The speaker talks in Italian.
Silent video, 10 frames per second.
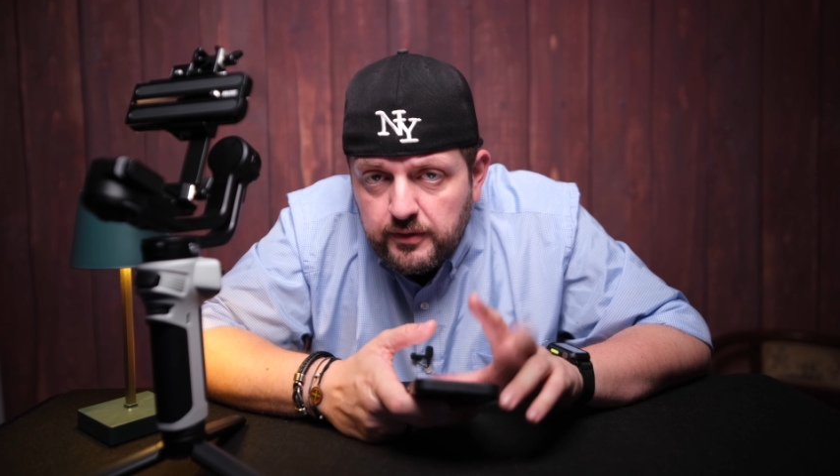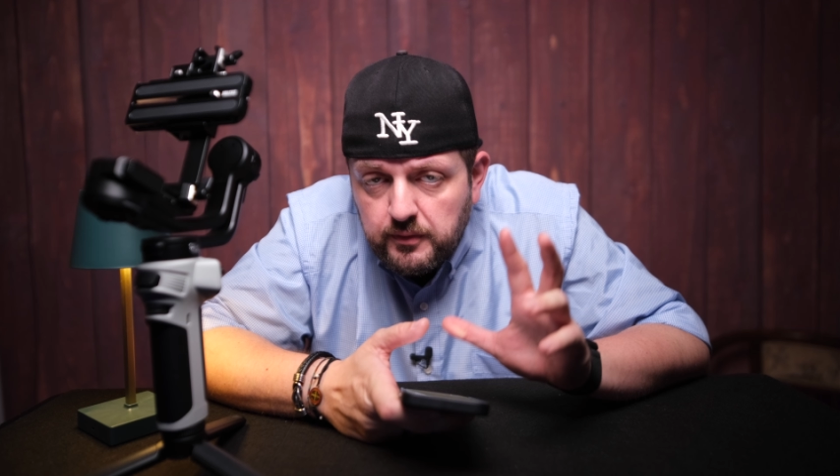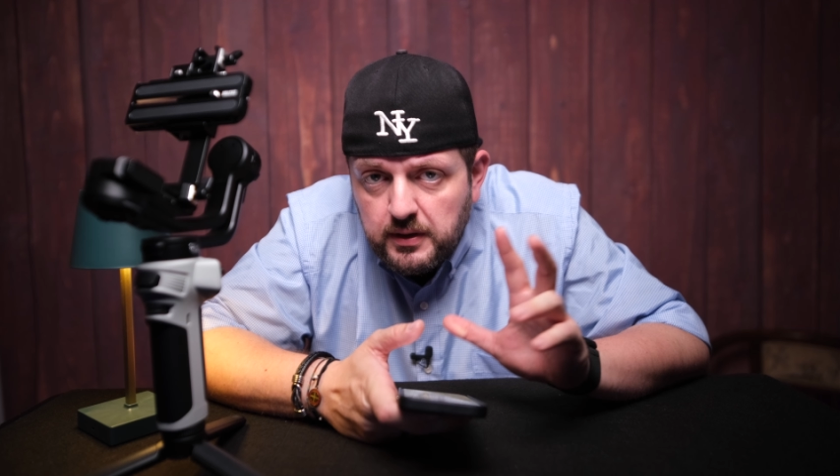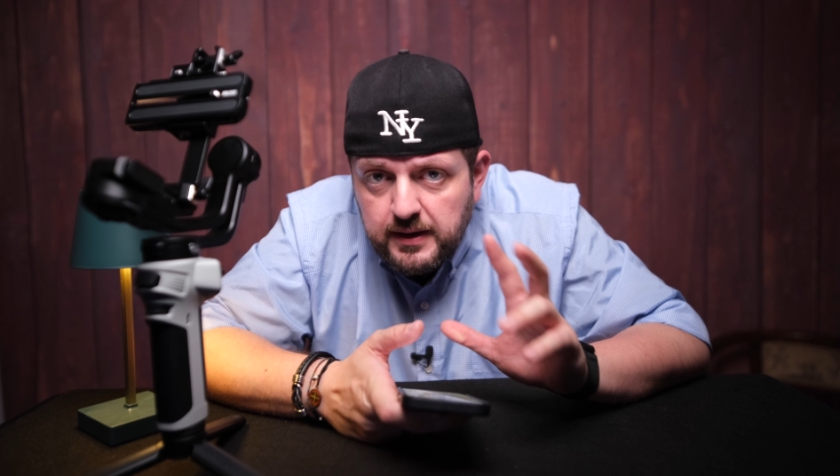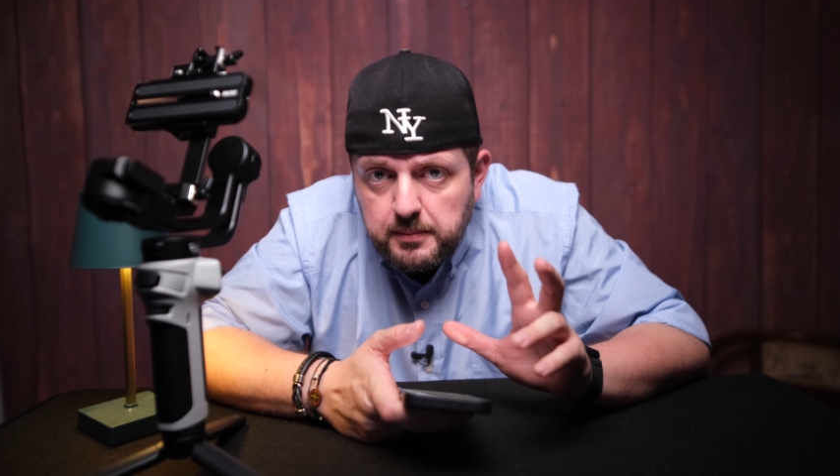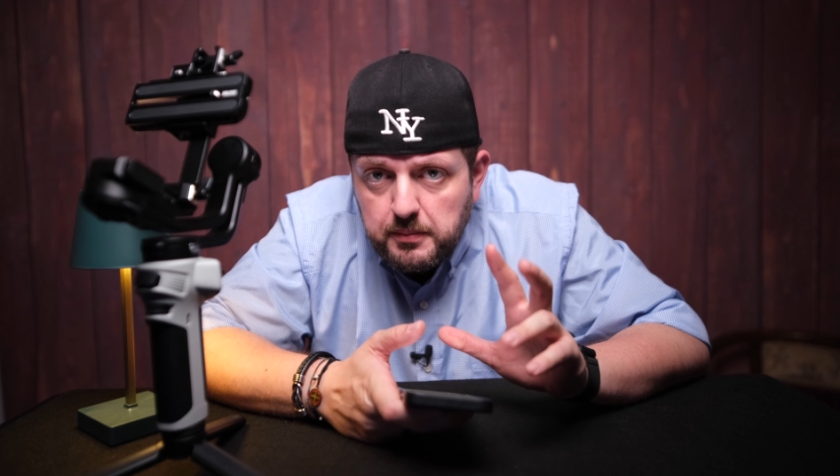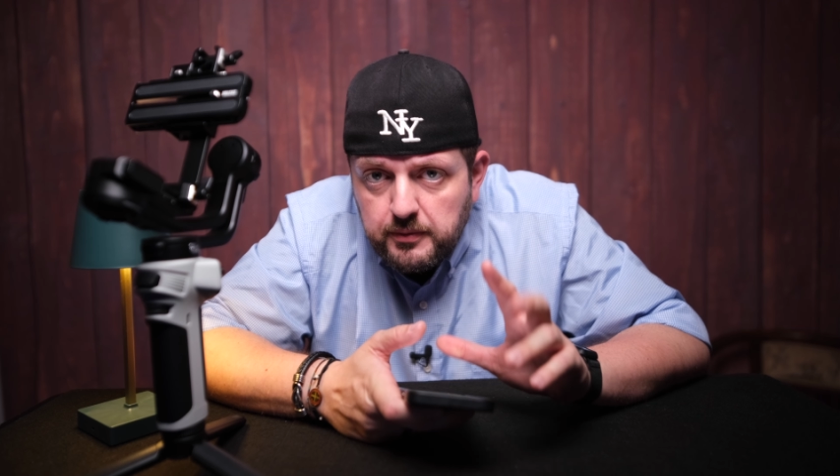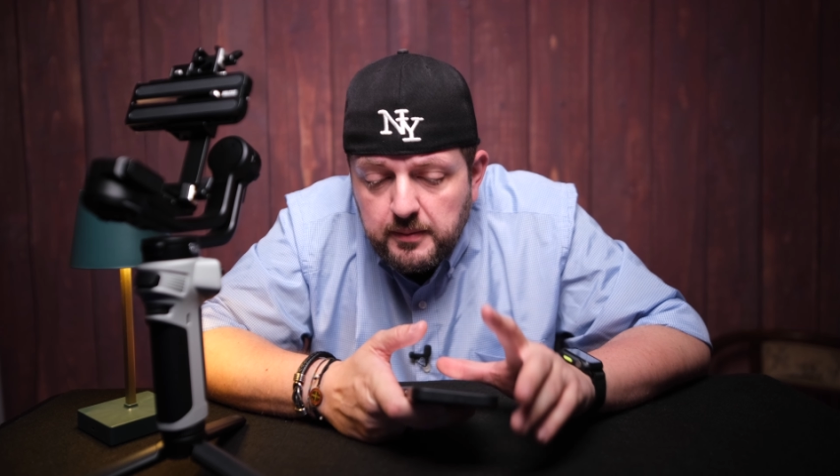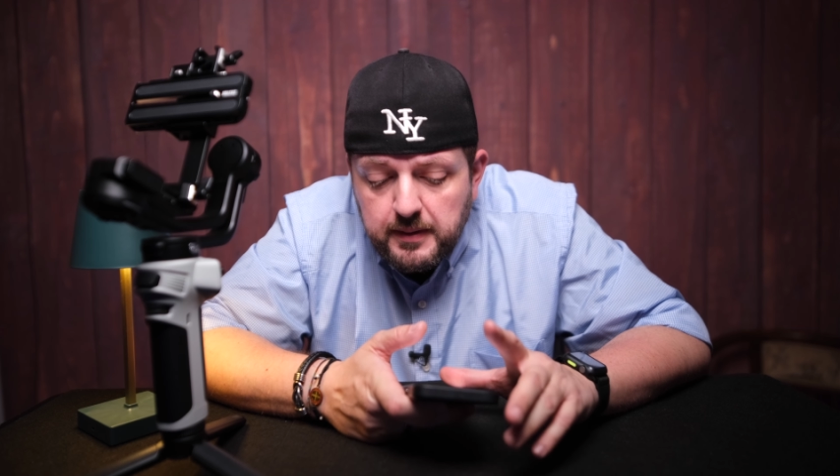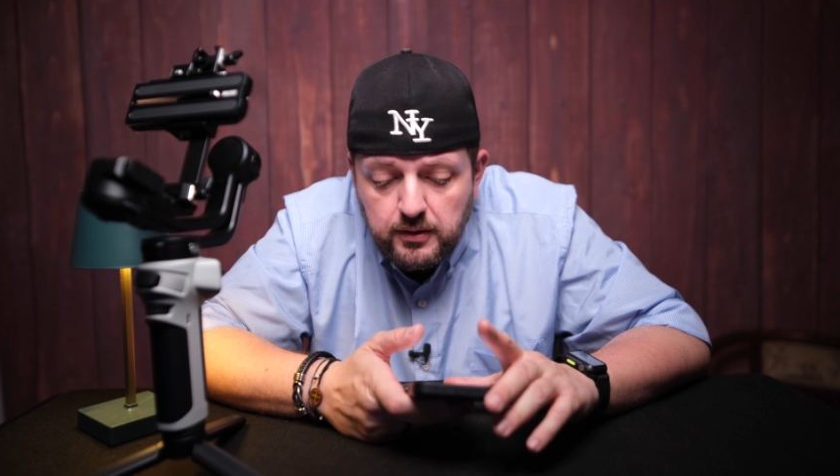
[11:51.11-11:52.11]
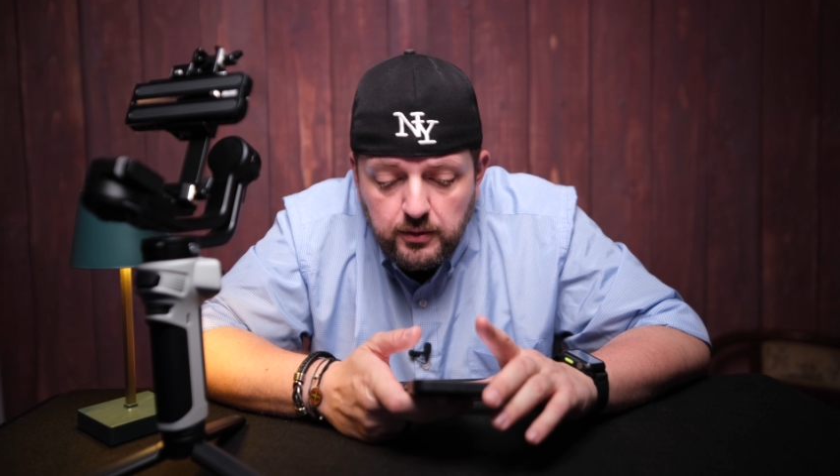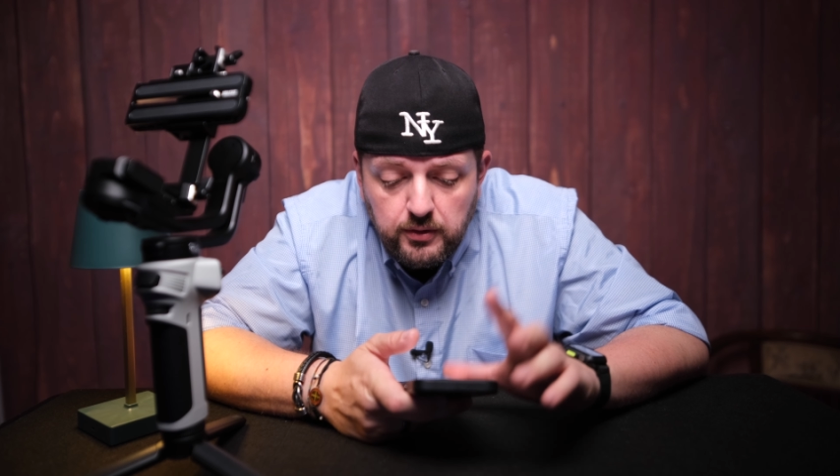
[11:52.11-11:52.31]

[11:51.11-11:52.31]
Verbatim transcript: se volete proprio saperlo,